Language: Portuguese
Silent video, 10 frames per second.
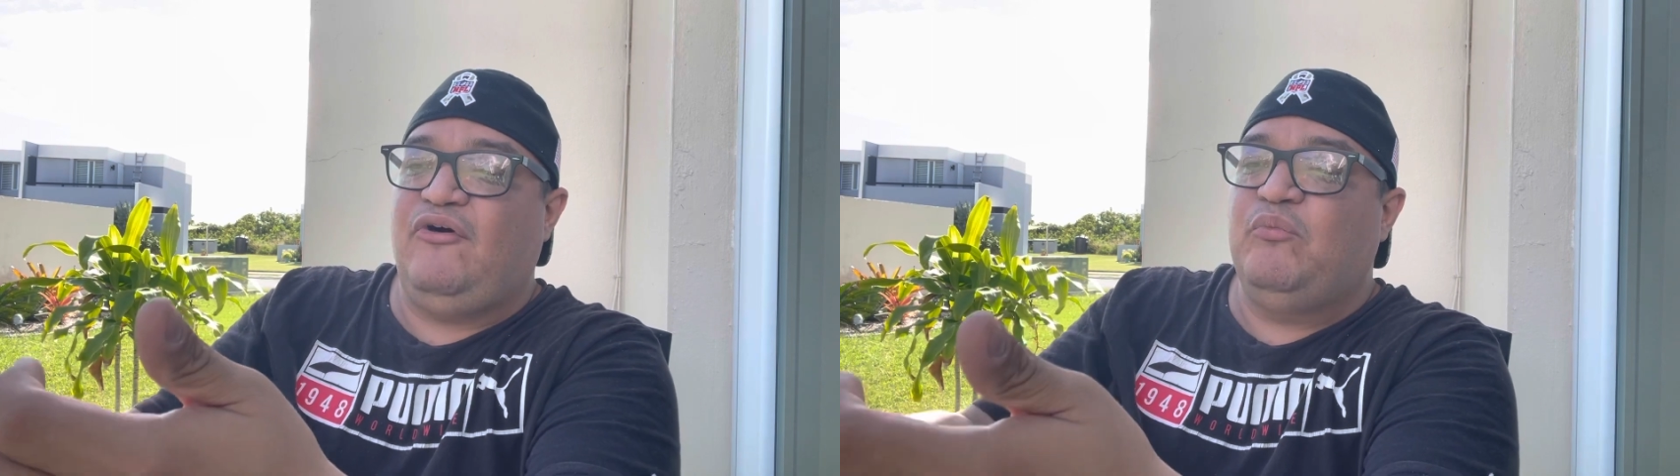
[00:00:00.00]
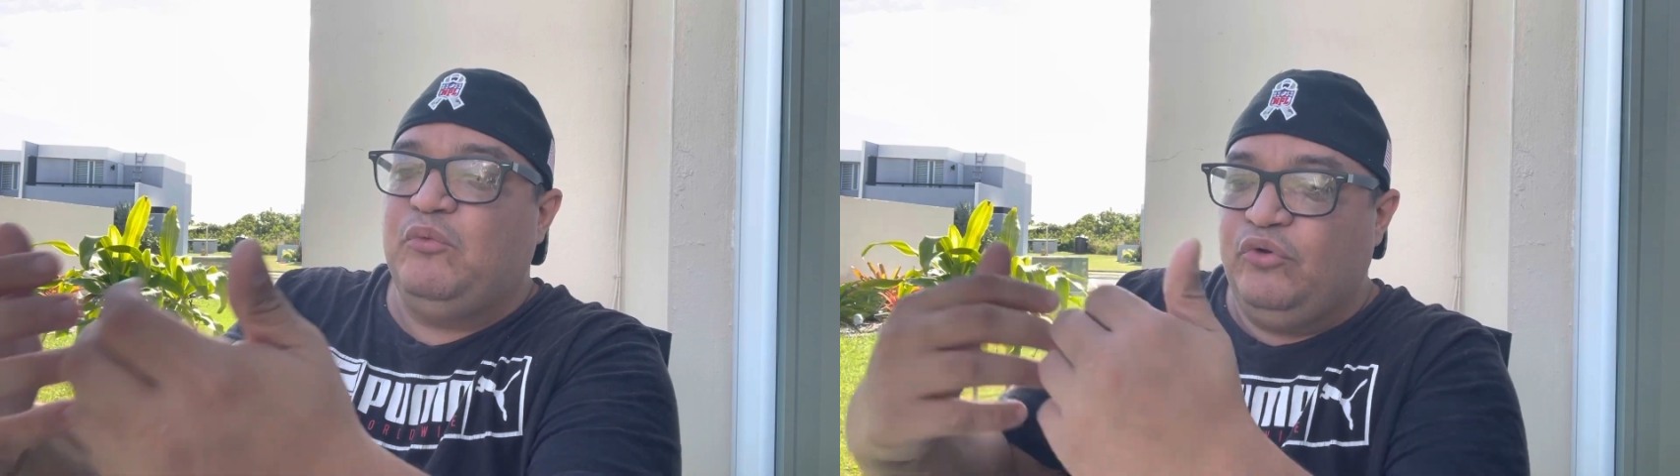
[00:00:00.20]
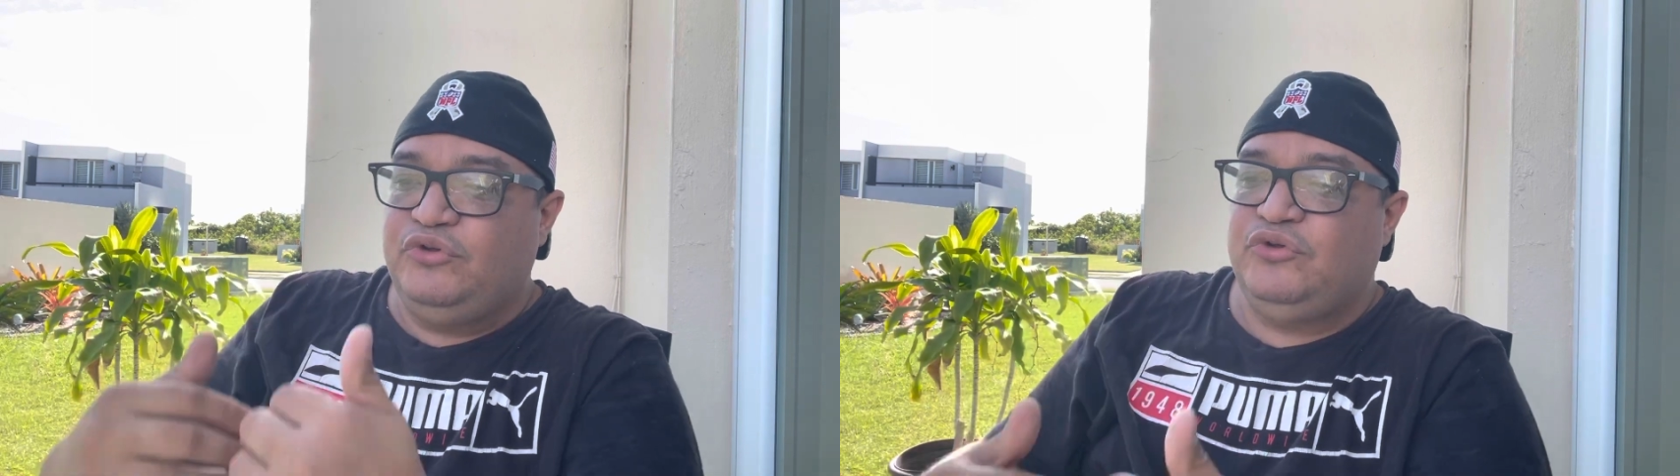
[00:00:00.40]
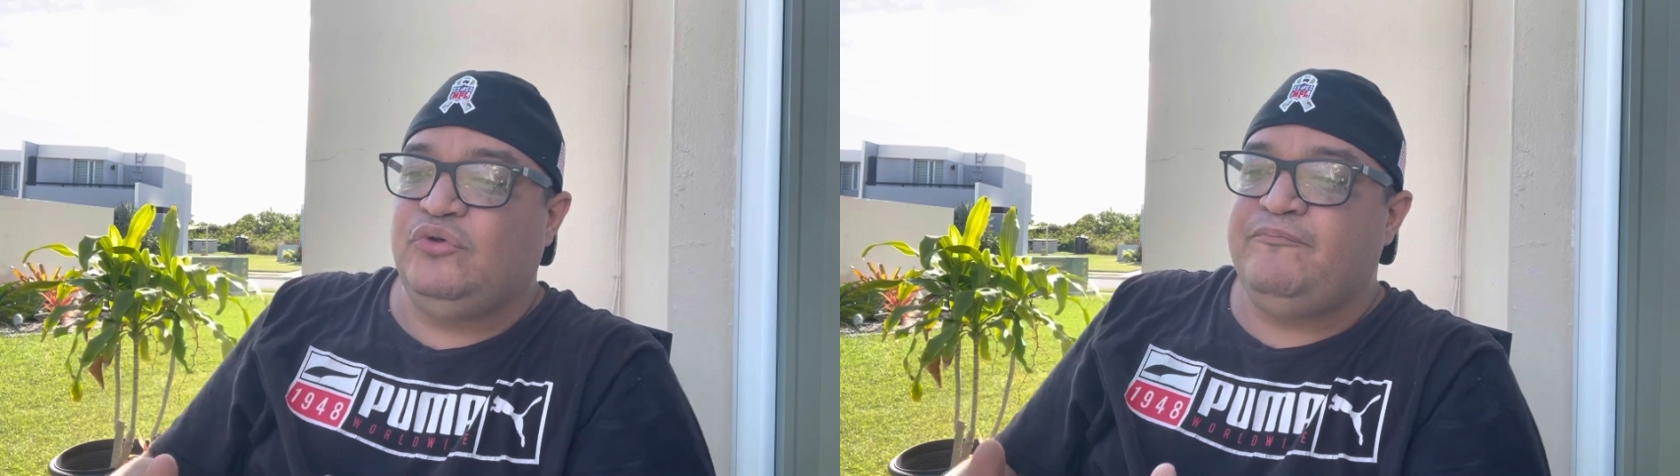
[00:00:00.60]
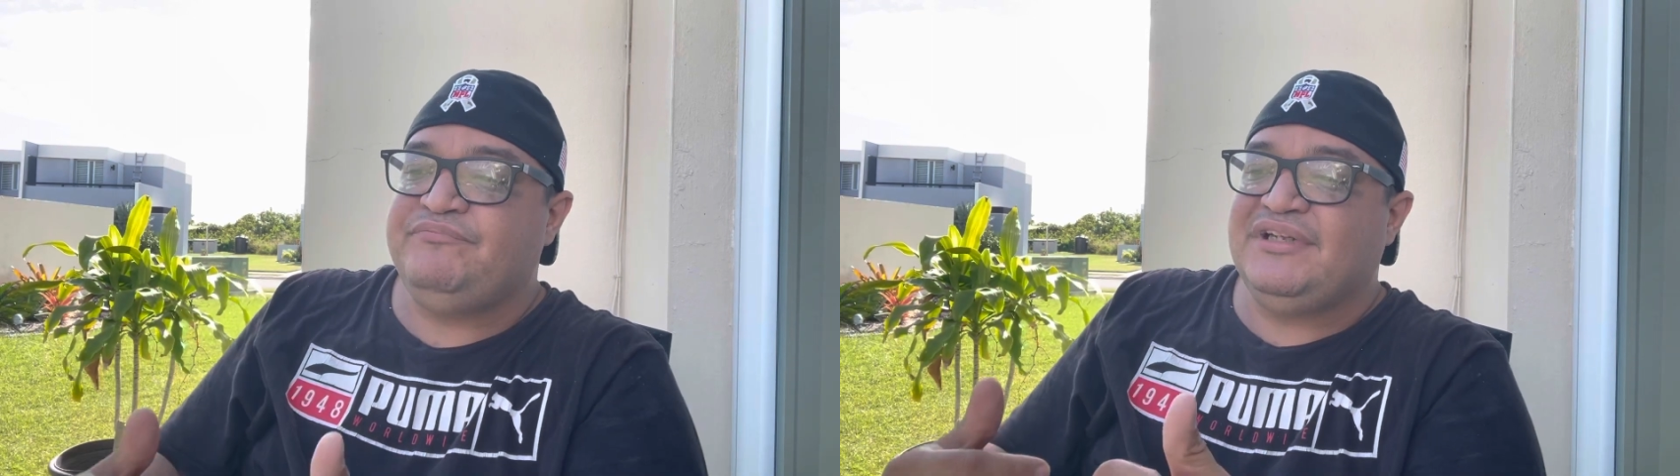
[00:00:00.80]
o
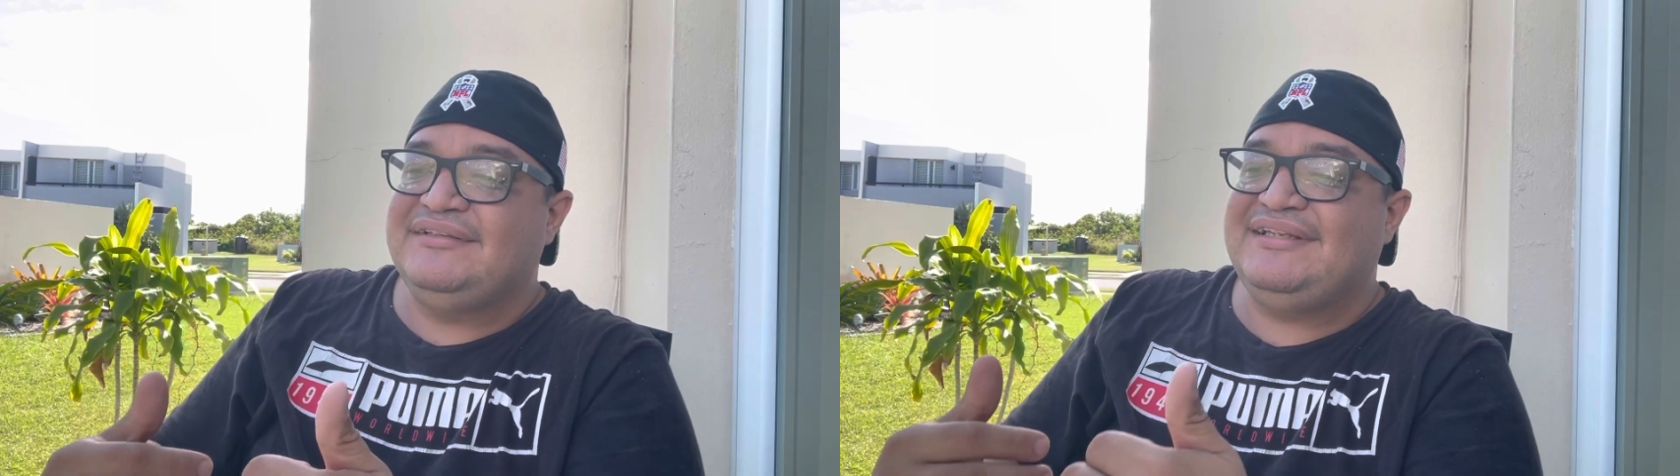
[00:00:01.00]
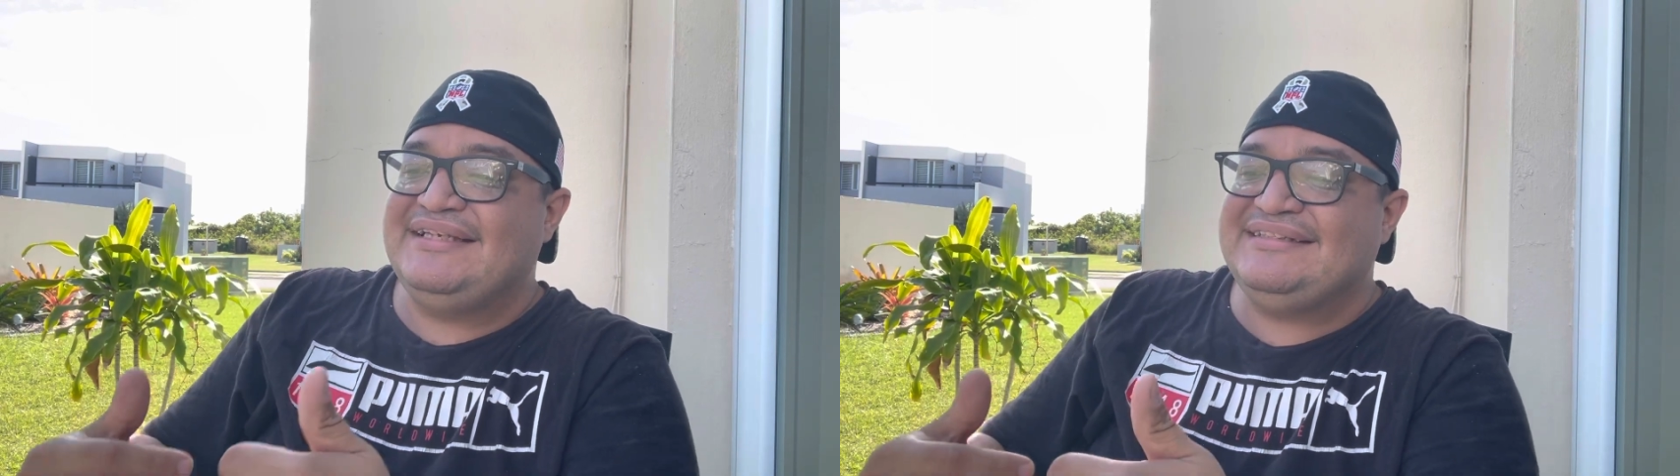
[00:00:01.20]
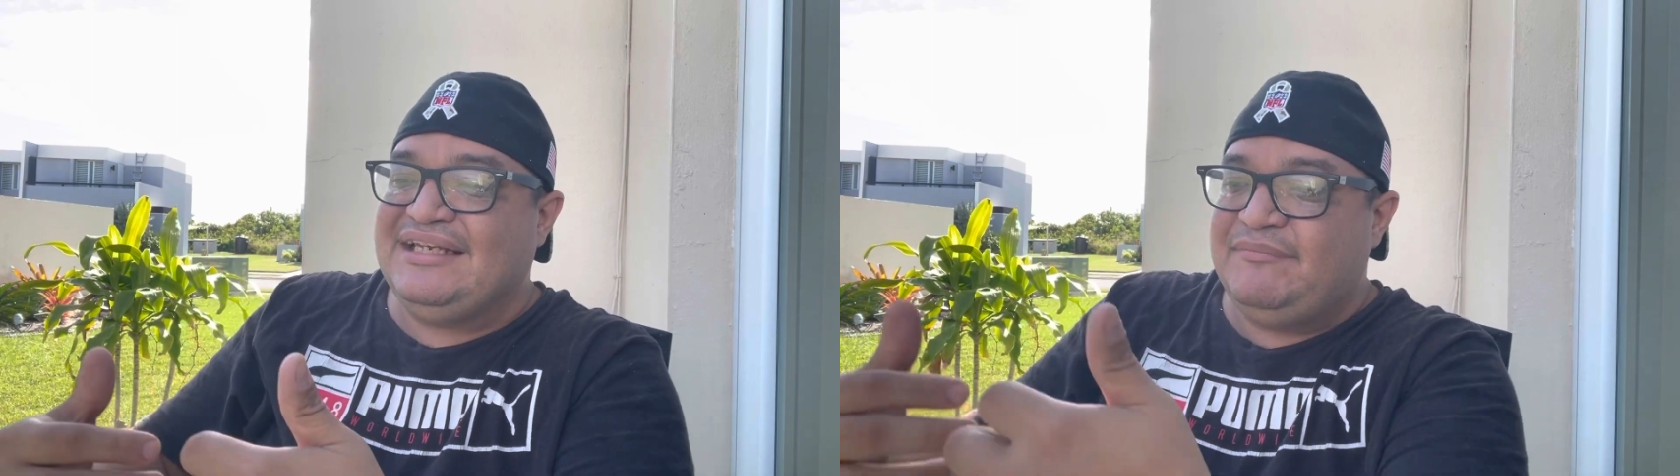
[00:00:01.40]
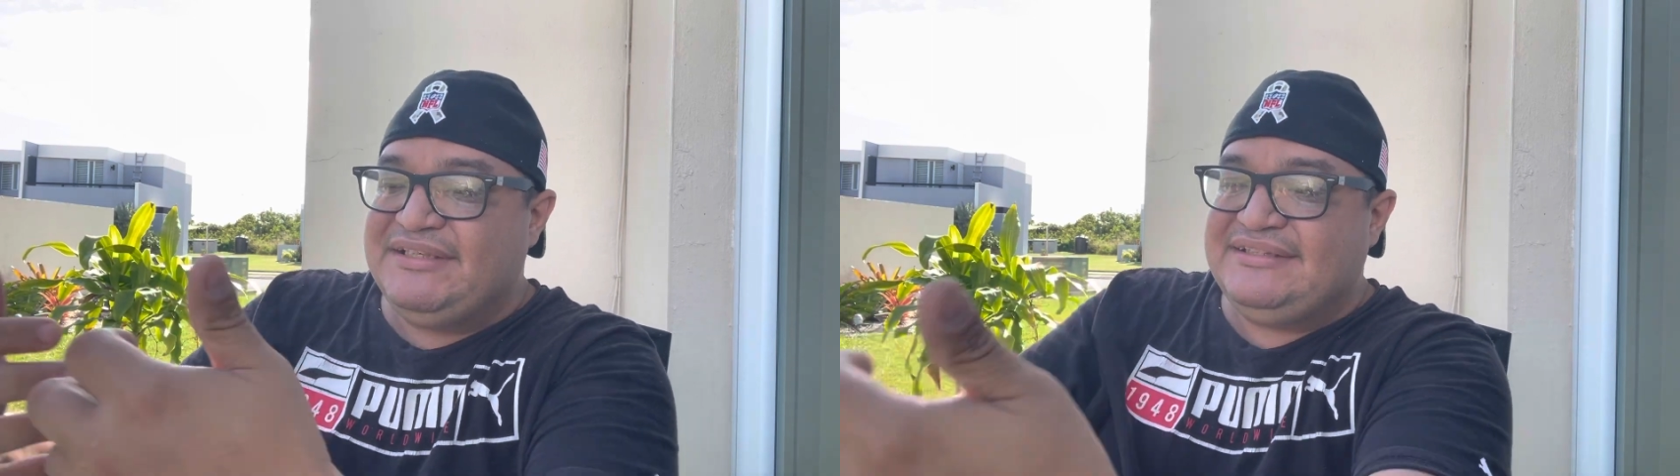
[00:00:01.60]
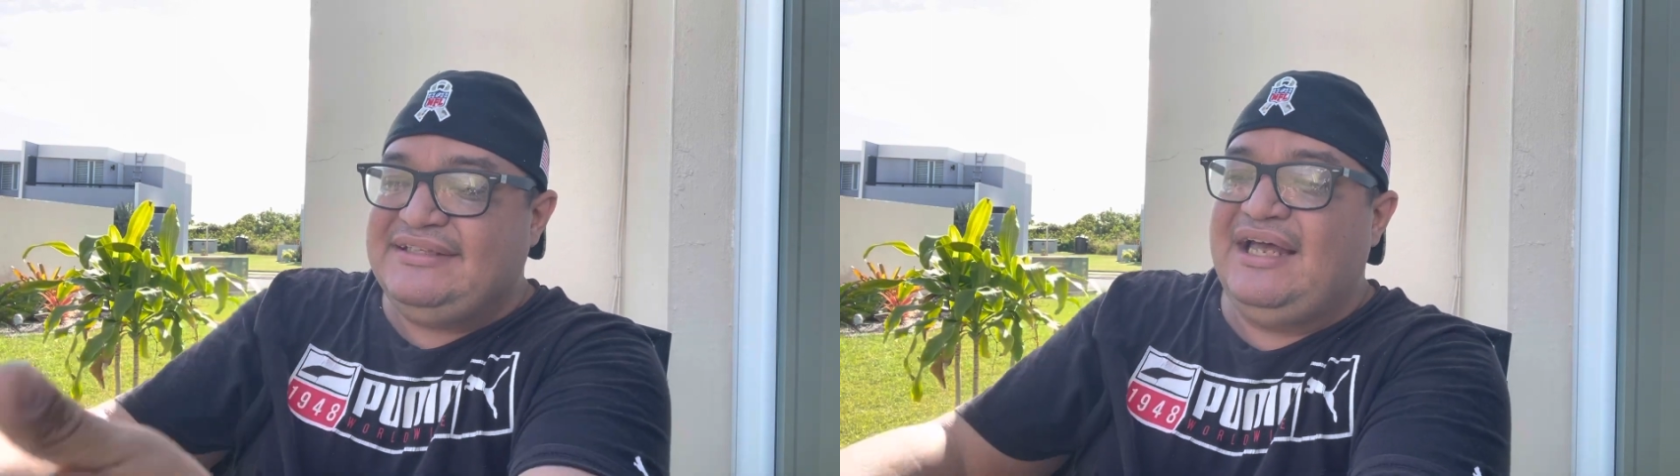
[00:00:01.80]
mundo da
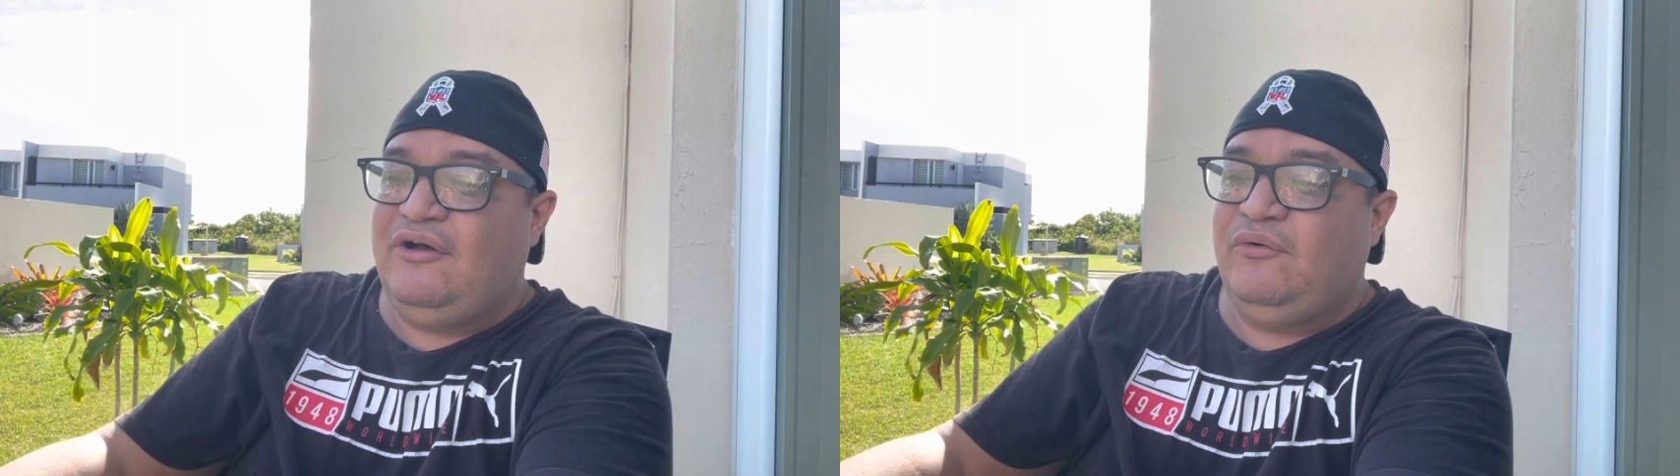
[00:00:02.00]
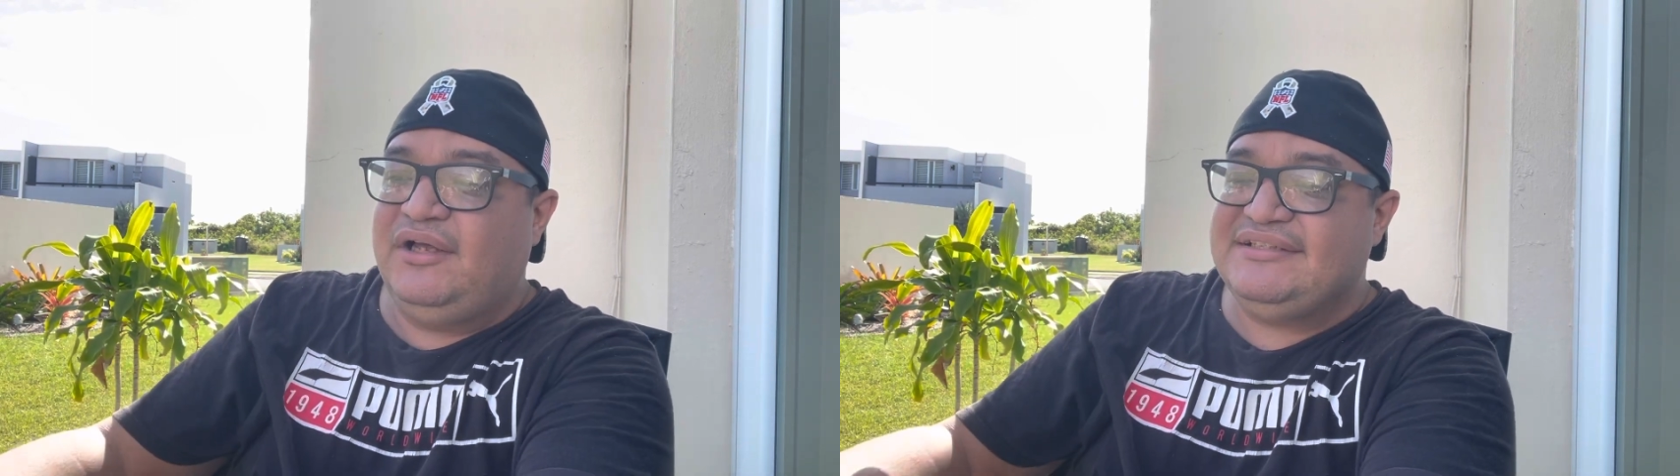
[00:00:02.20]
escravidão,